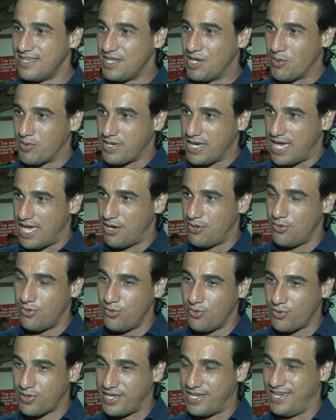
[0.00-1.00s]
Eu
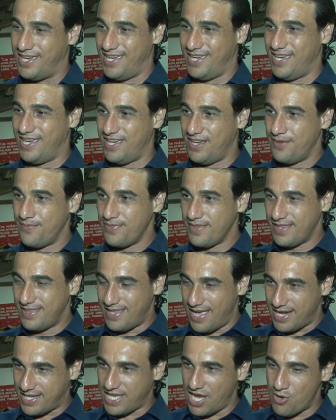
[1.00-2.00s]
quero que
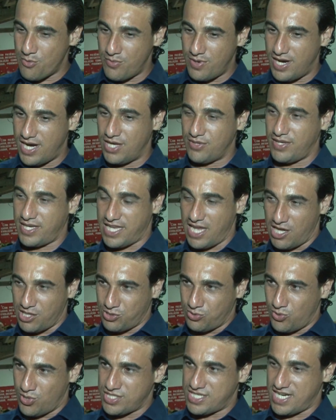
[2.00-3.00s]
daqui a um ano, daqui a
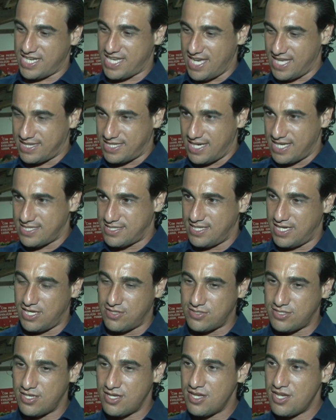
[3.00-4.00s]
dois, daqui a três
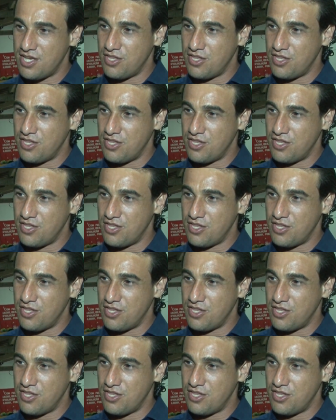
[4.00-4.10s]
anos,